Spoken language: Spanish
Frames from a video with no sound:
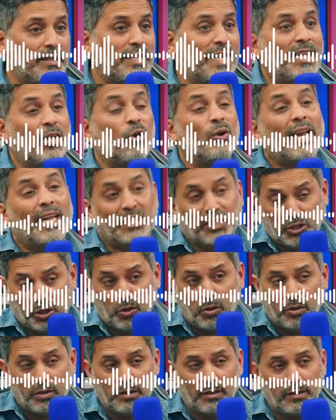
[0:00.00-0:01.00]
de
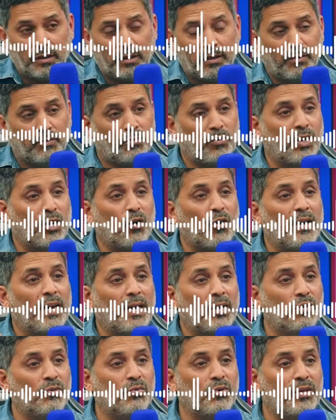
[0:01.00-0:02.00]
donación fue
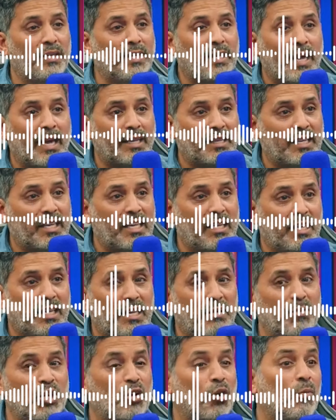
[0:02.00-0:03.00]
con la comunidad
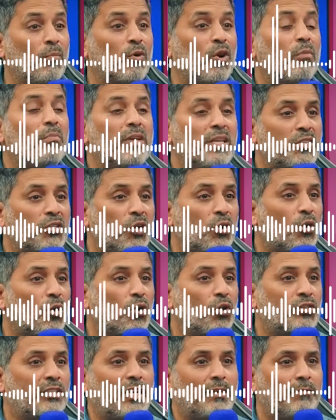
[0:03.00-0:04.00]
y mi
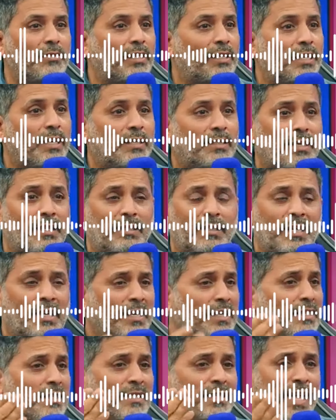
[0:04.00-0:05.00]
compromiso con los albergues
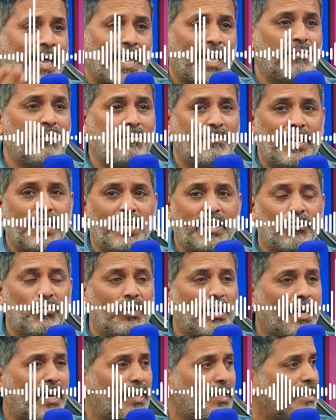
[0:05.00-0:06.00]
es tengan mi
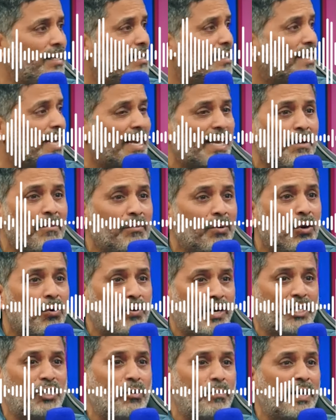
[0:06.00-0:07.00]
película y saquen
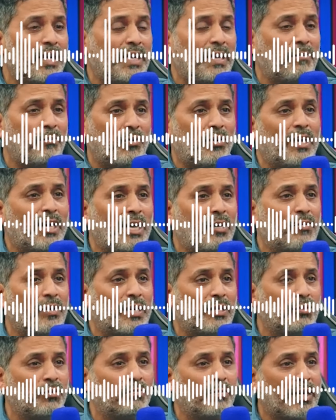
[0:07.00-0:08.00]
provecho para que puedan
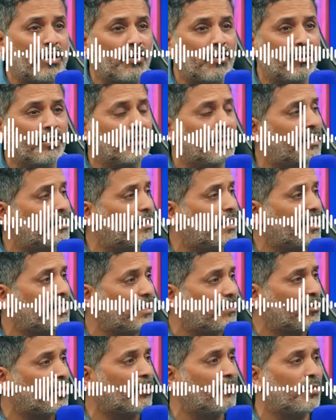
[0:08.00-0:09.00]
ayudar a sus mascotas.
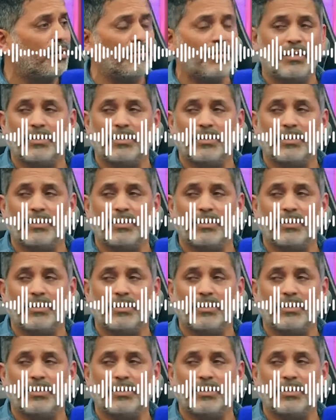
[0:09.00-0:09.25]
Claro, y, ese